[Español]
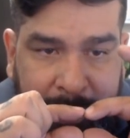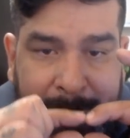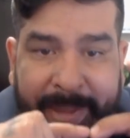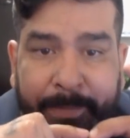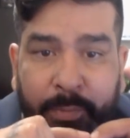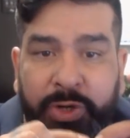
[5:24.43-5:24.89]

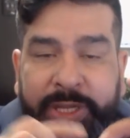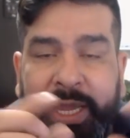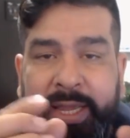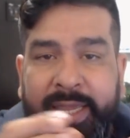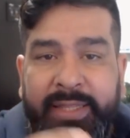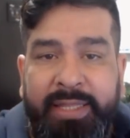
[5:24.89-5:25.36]

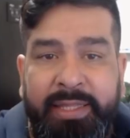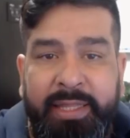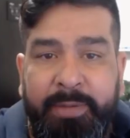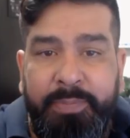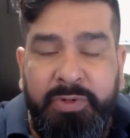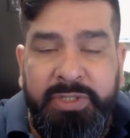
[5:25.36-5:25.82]
memoria que
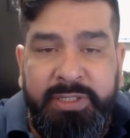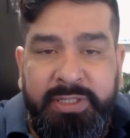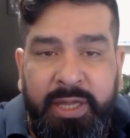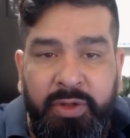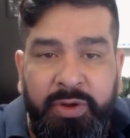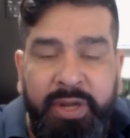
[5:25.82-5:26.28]
tiene el
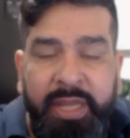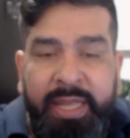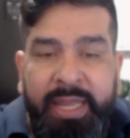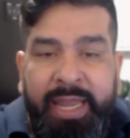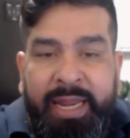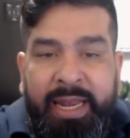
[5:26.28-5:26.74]
procesador
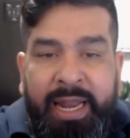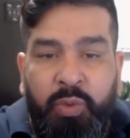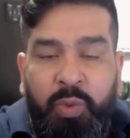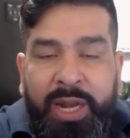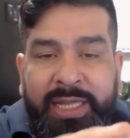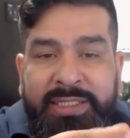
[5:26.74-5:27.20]
en
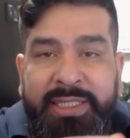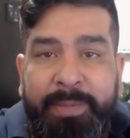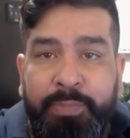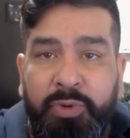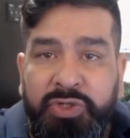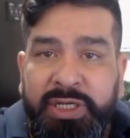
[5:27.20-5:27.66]
la cual es
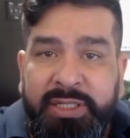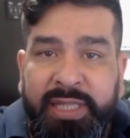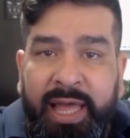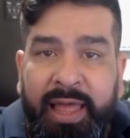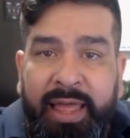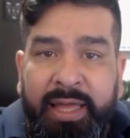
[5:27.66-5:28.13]

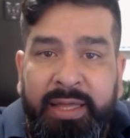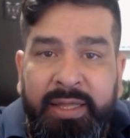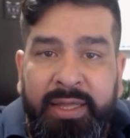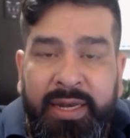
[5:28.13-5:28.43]
depositada